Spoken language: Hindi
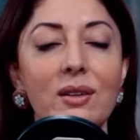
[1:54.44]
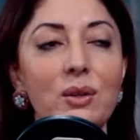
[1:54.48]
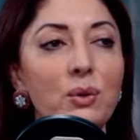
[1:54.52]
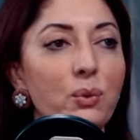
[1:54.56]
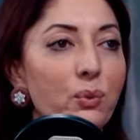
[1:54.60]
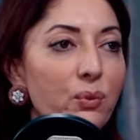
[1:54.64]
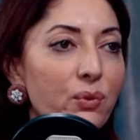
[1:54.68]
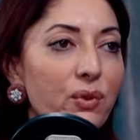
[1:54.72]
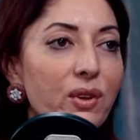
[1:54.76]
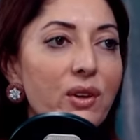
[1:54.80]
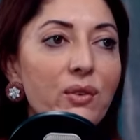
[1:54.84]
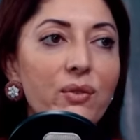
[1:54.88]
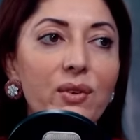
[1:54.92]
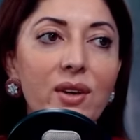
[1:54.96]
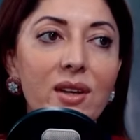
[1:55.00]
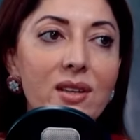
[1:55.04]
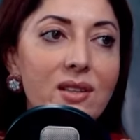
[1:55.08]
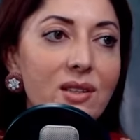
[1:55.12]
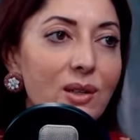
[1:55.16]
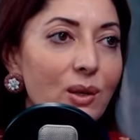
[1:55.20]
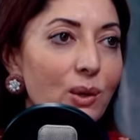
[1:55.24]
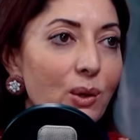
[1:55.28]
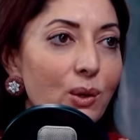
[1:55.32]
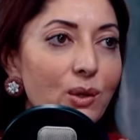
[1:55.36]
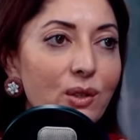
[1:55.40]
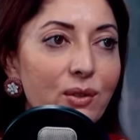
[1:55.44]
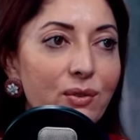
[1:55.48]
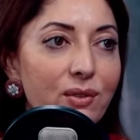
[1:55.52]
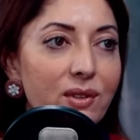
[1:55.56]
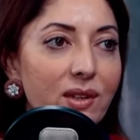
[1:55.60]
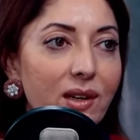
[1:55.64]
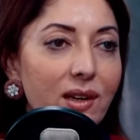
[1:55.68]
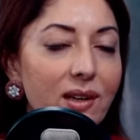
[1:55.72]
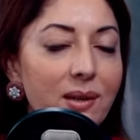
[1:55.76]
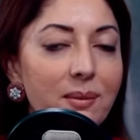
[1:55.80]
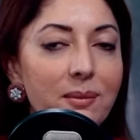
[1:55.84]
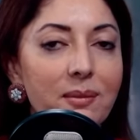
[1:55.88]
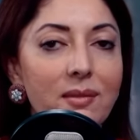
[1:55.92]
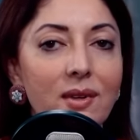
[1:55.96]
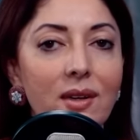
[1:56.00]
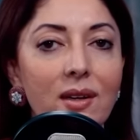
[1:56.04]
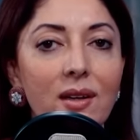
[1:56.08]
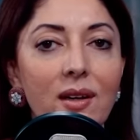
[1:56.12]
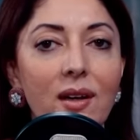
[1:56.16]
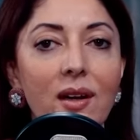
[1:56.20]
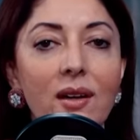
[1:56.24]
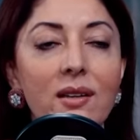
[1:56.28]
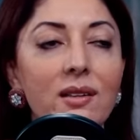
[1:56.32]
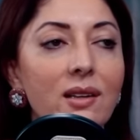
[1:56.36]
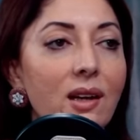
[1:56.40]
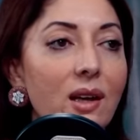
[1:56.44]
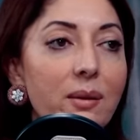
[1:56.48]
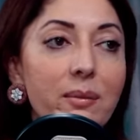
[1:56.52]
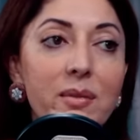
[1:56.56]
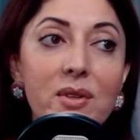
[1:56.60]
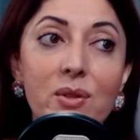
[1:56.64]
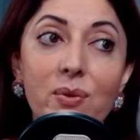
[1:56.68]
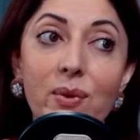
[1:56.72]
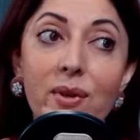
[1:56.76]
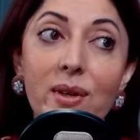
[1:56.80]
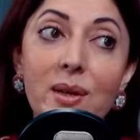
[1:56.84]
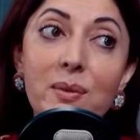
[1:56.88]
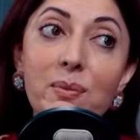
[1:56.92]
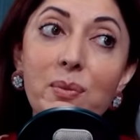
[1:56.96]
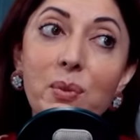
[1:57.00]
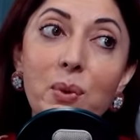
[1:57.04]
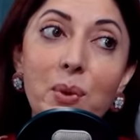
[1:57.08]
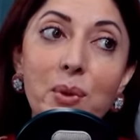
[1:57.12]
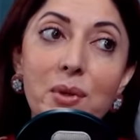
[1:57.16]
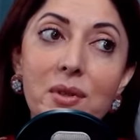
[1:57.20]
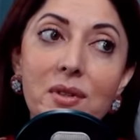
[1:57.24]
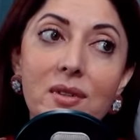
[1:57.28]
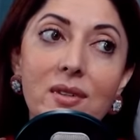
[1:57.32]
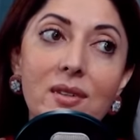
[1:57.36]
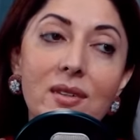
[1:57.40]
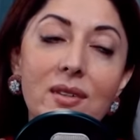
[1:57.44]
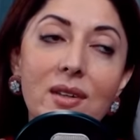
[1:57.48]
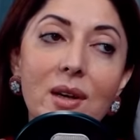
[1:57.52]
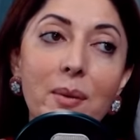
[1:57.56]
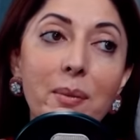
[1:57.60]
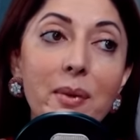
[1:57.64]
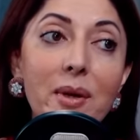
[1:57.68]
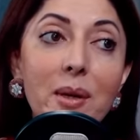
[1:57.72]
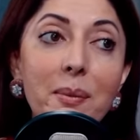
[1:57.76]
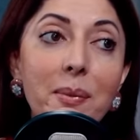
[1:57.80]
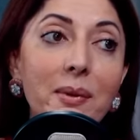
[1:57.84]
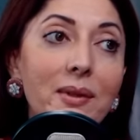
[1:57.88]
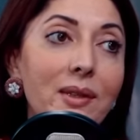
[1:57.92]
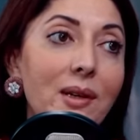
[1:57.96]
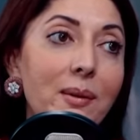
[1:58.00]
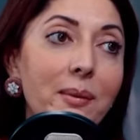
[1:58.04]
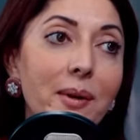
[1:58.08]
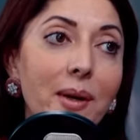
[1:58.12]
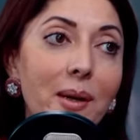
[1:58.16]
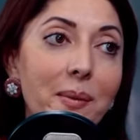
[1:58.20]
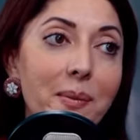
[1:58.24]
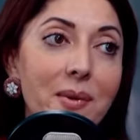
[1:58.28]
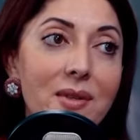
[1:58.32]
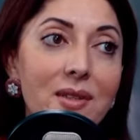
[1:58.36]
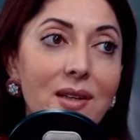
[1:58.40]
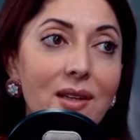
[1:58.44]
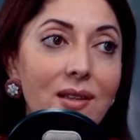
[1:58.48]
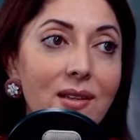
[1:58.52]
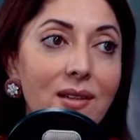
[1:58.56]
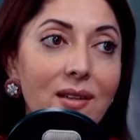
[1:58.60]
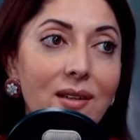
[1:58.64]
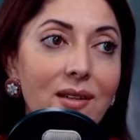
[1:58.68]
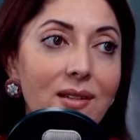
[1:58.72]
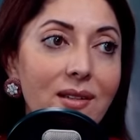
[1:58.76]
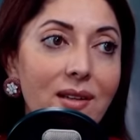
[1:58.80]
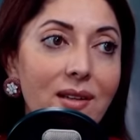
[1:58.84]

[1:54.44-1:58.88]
यू वी वेस्ट अ लॉट ऑफ टाइम टाइम इज़ वेरी इंपॉर्टेंट हमें नहीं पता हमारे पास कितना